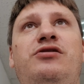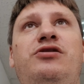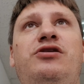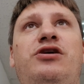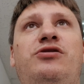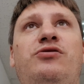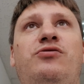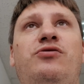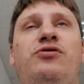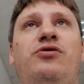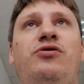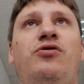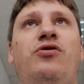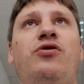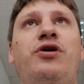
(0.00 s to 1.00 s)
я такой
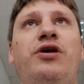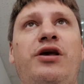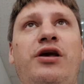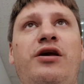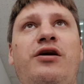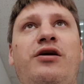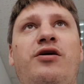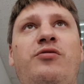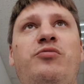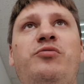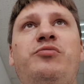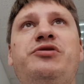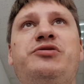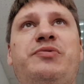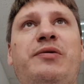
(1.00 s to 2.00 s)
«Окей, как бы
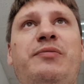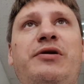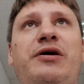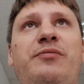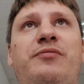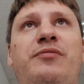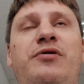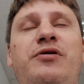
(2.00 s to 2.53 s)
без проблем».